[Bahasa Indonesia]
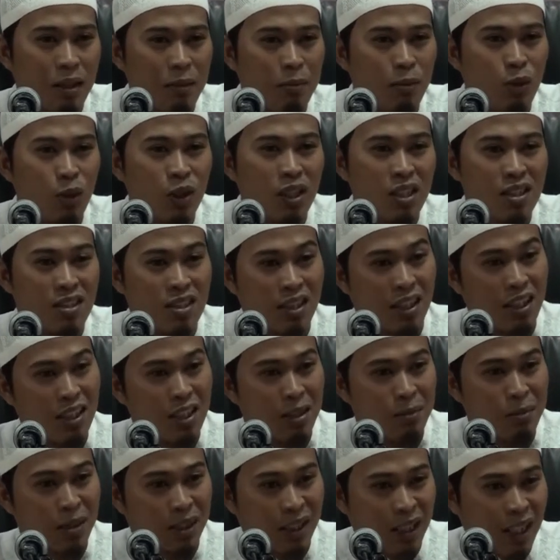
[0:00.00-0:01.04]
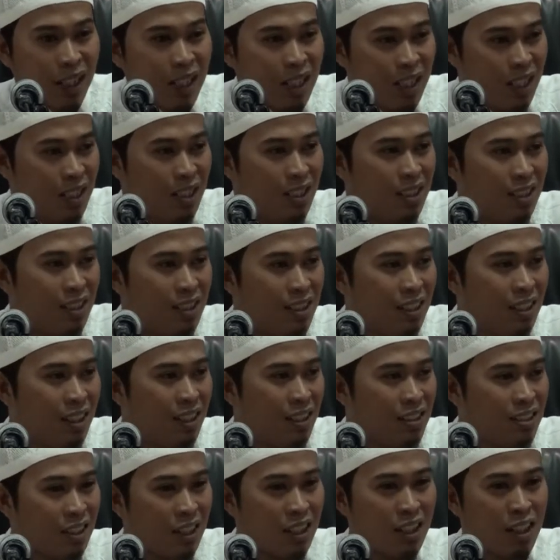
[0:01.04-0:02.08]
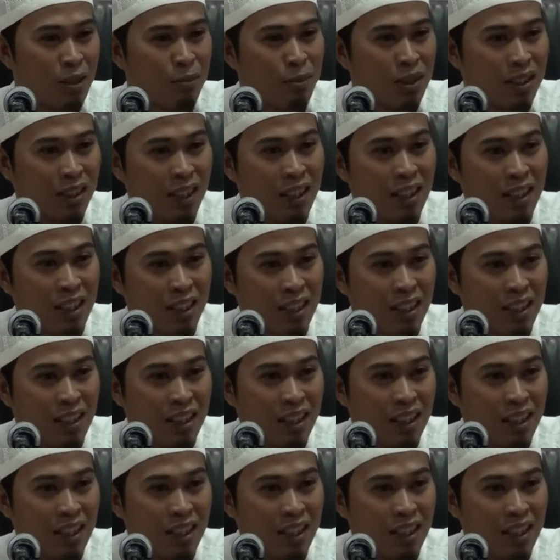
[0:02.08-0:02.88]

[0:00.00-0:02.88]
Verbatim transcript: Mungkin cahaya matahari, ya, cahaya matahari.